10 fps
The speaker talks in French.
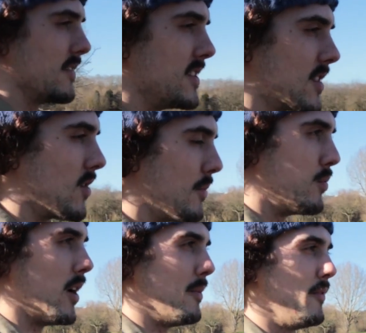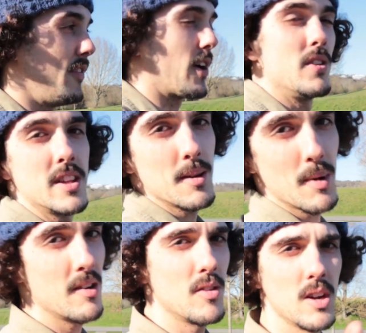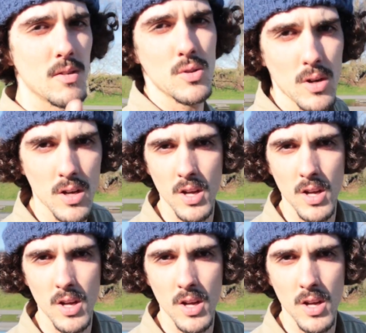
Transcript: ça veut dire qu'on va pouvoir même faire une étape avant la voiture.